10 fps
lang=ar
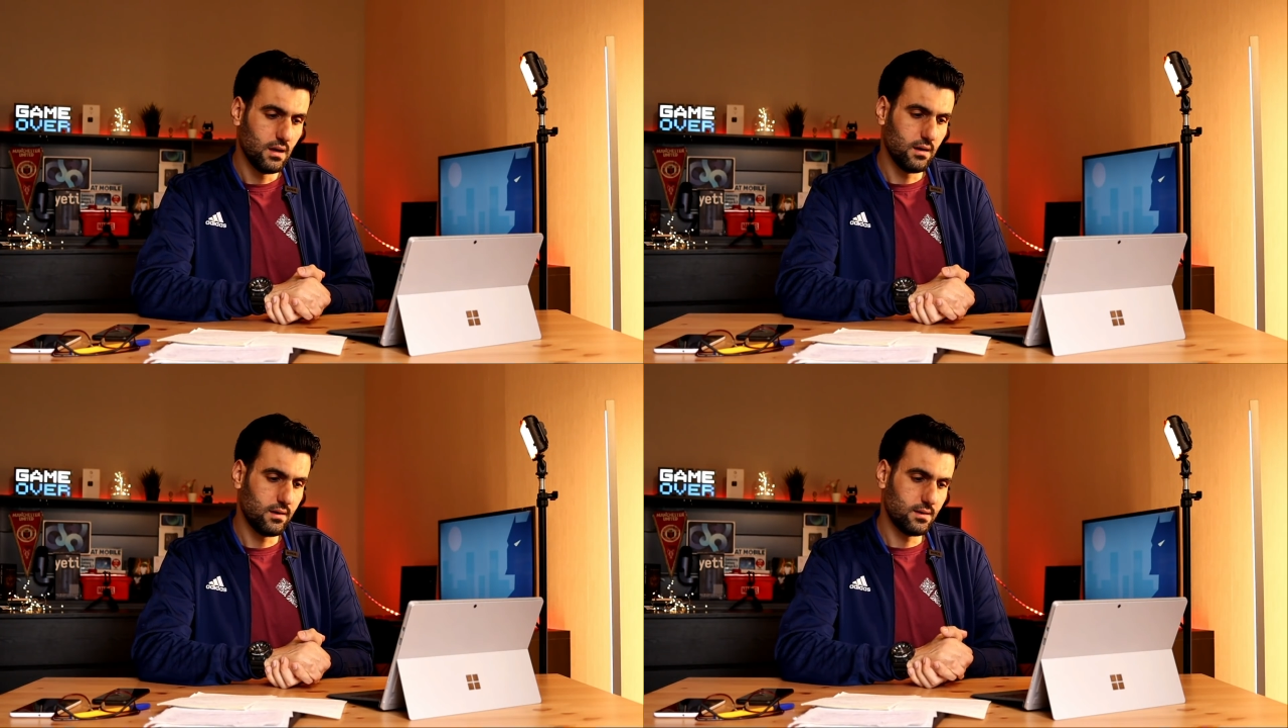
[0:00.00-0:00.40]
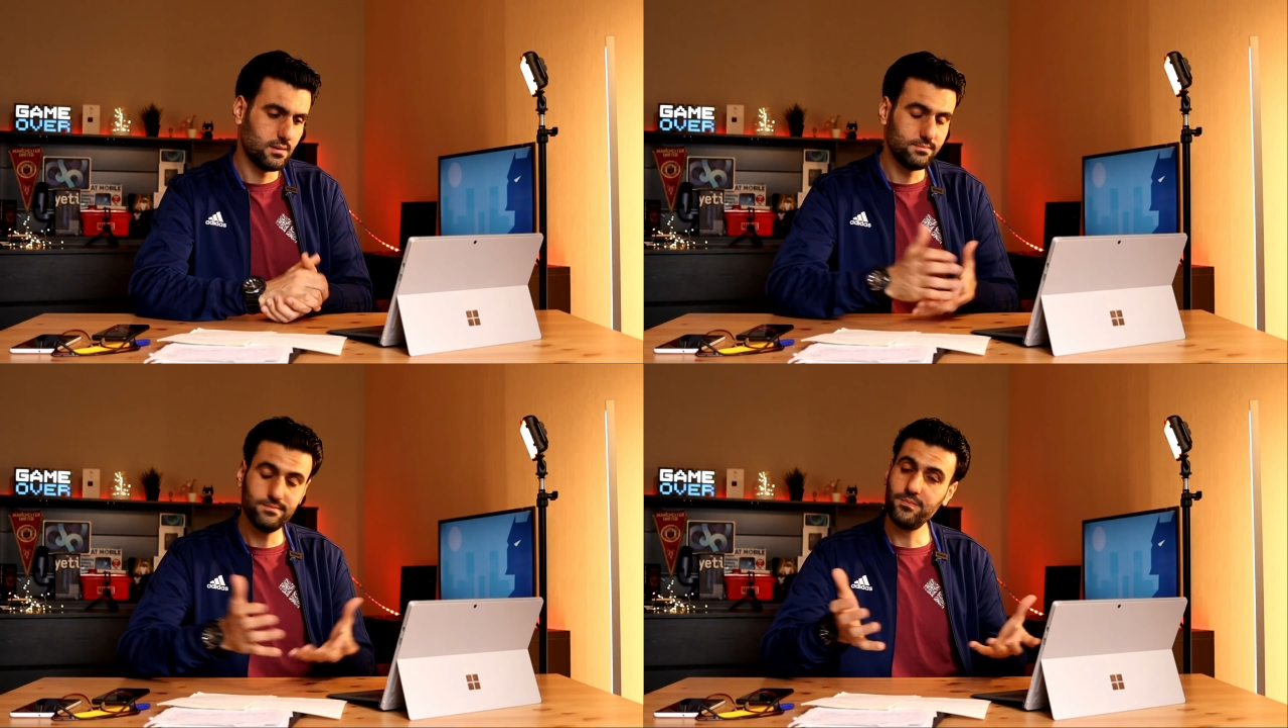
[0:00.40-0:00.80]

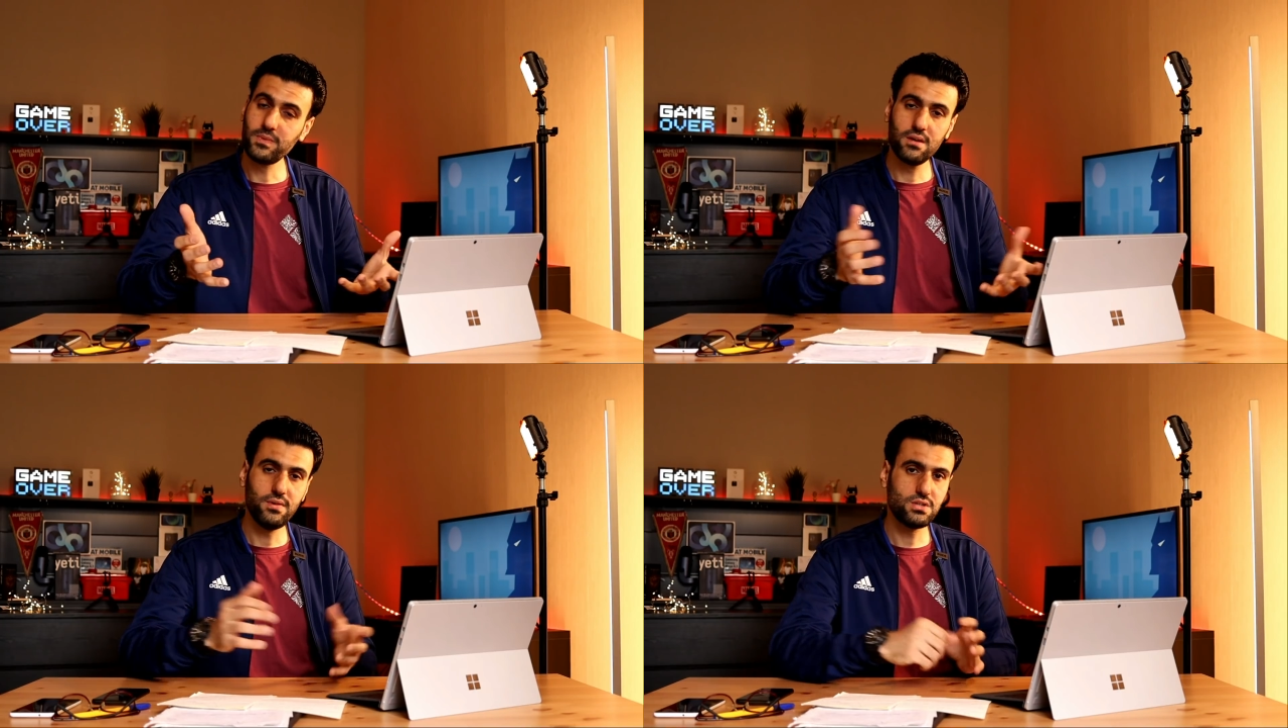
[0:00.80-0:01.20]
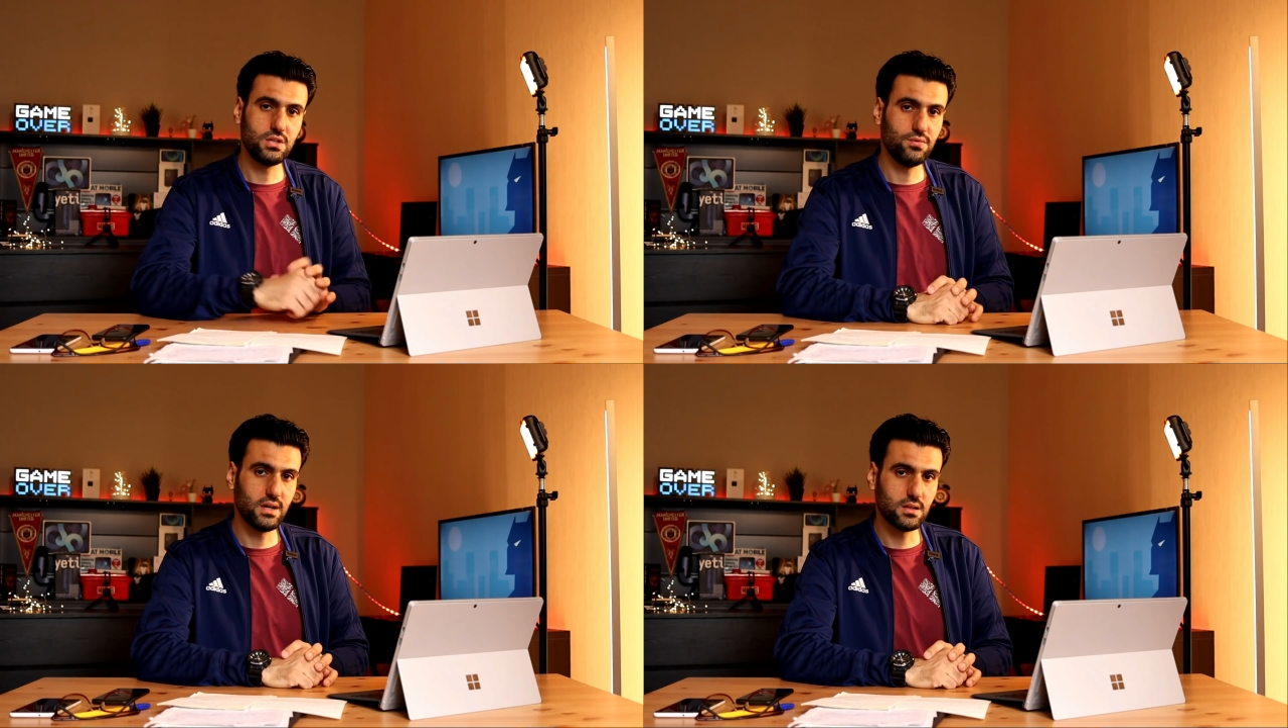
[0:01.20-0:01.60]
آه،
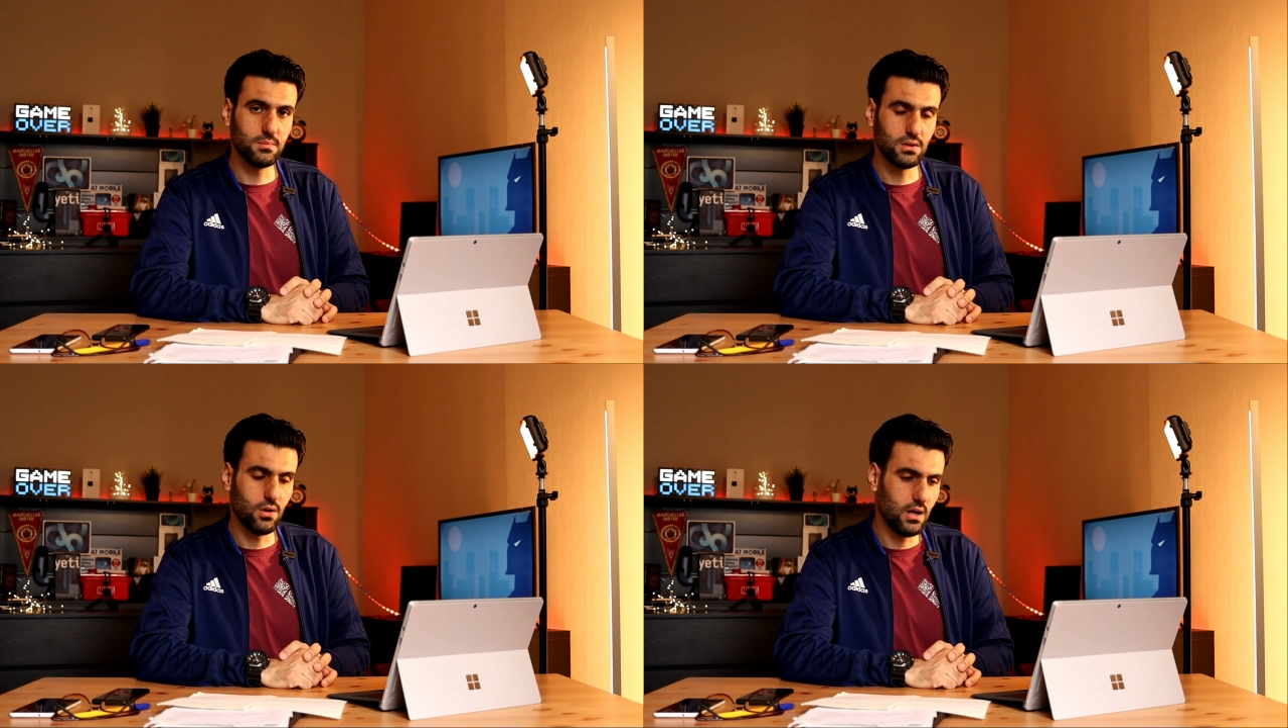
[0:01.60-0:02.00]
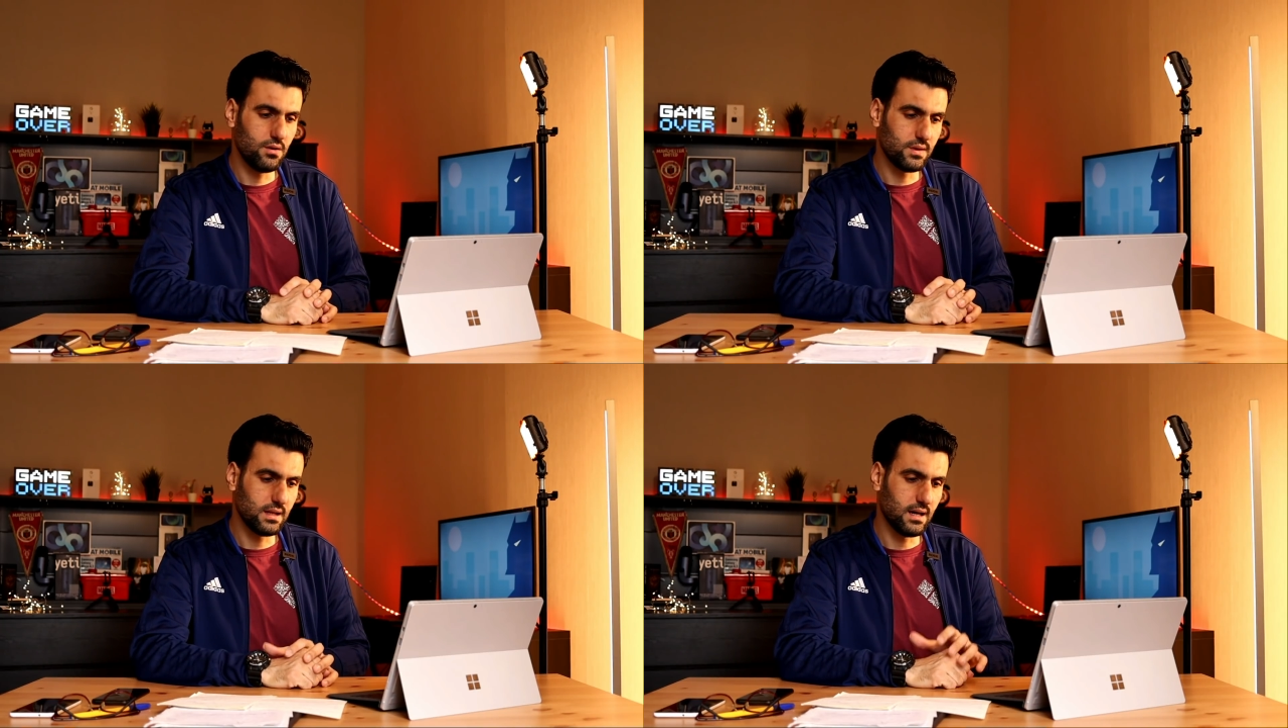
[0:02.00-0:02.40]
فشي فريد من
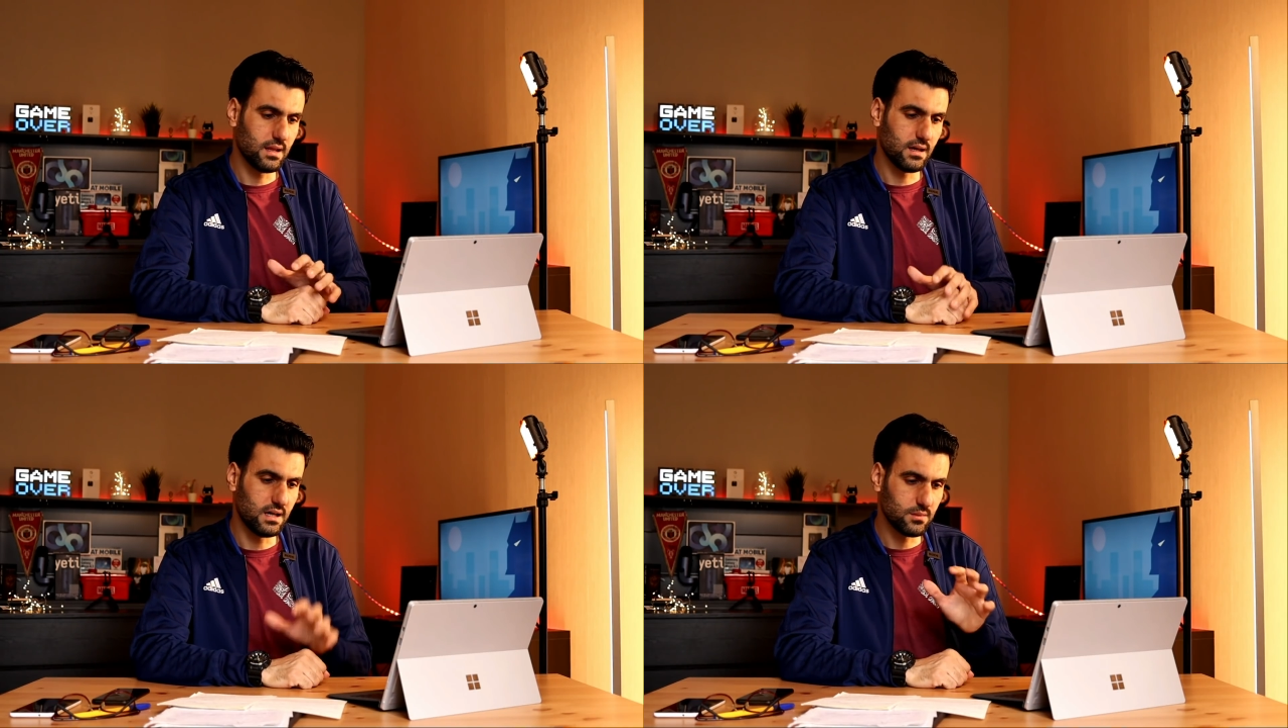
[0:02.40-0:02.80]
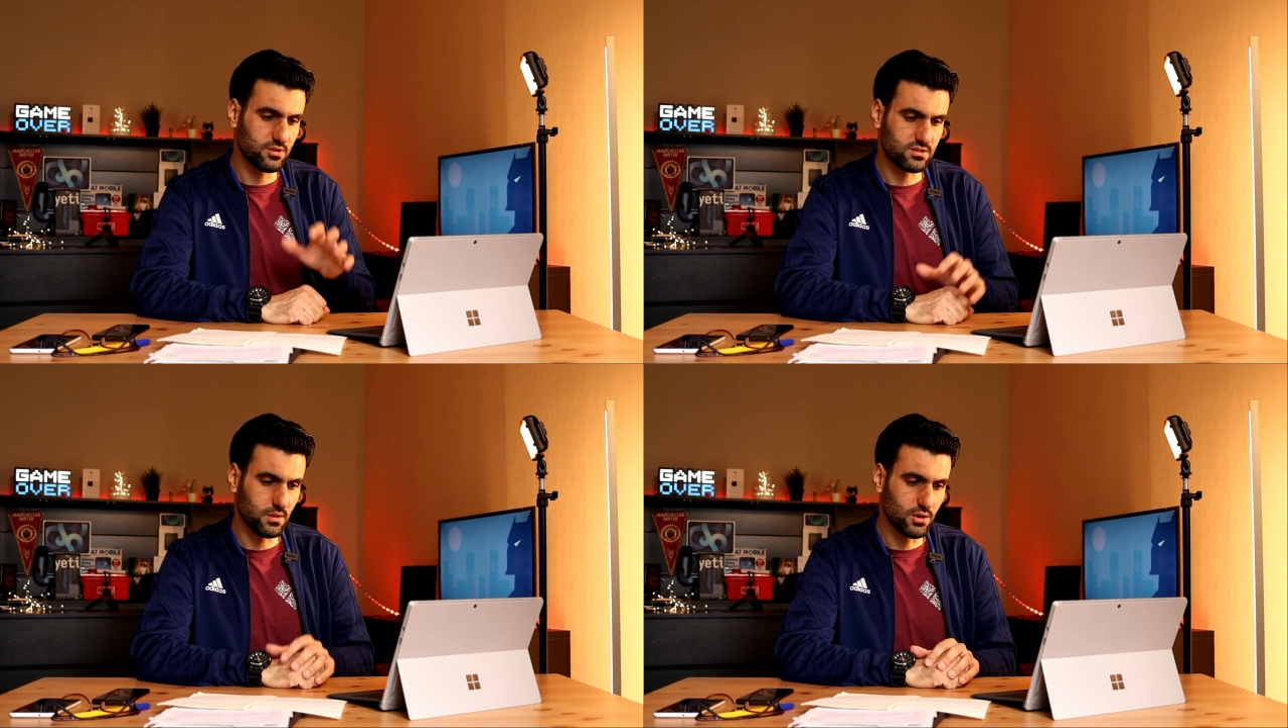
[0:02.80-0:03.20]
نوعها فلهذا أنا
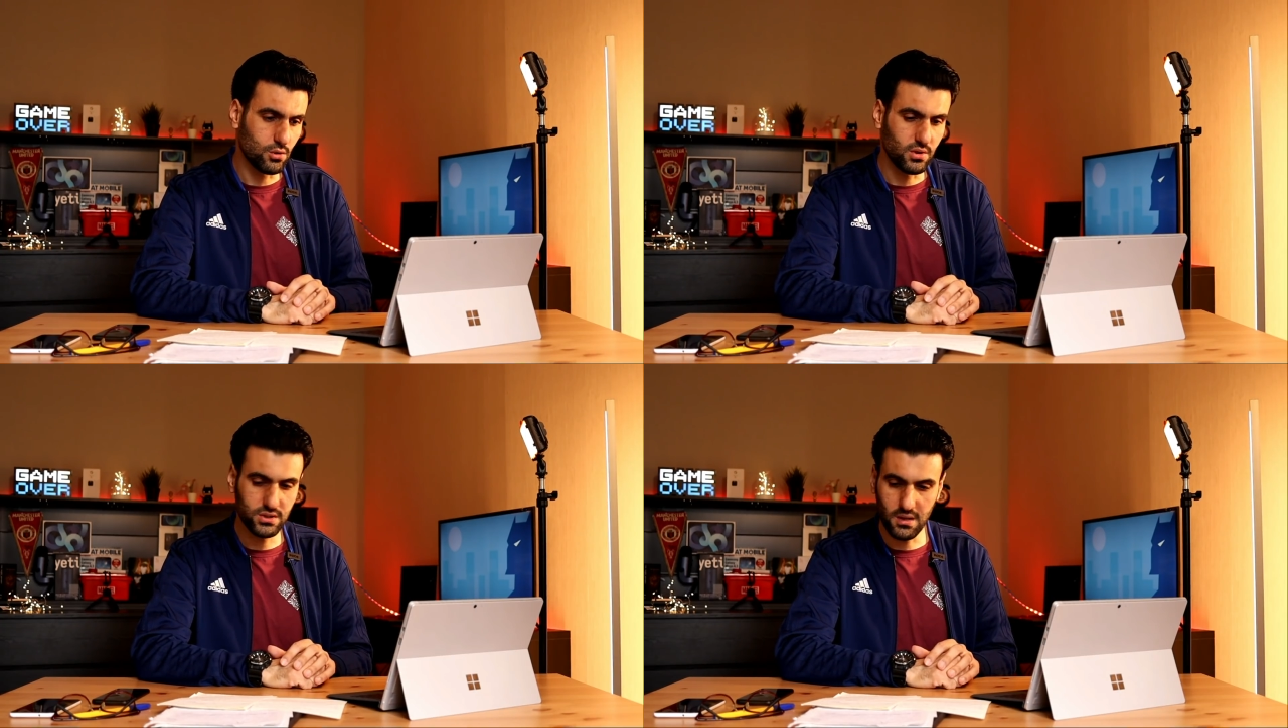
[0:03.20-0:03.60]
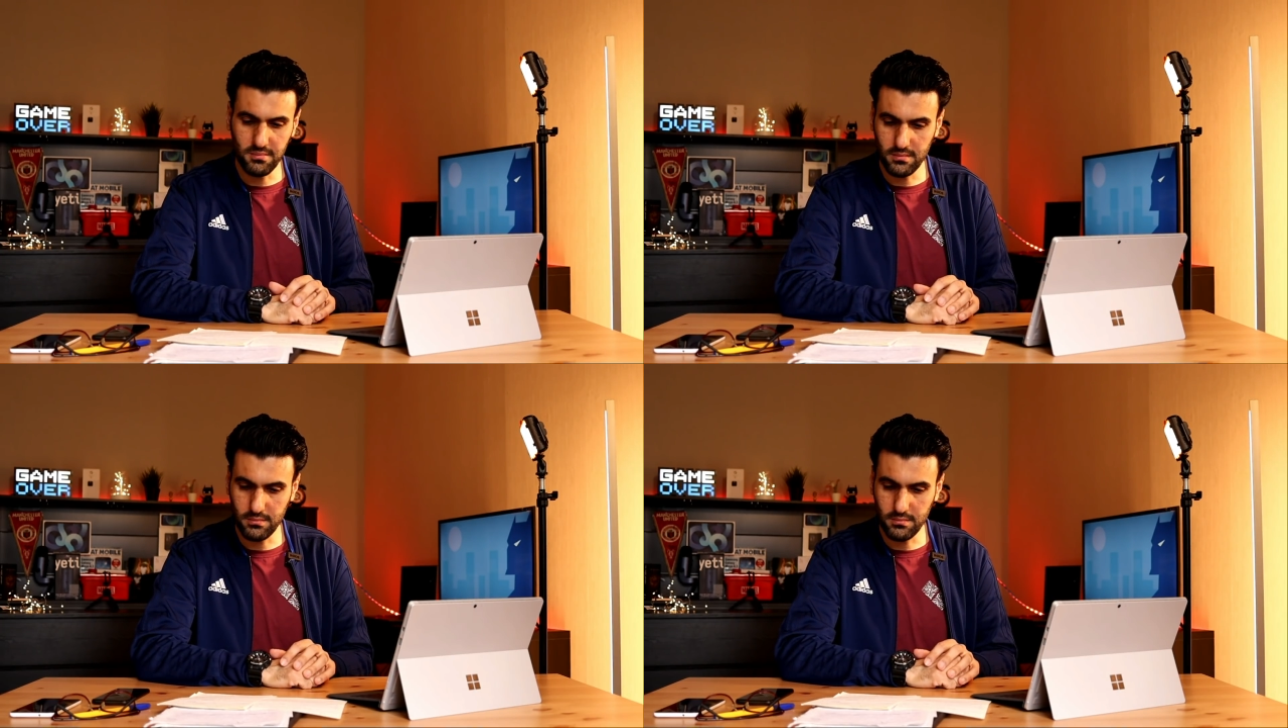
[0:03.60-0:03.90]
مستمر ومهتم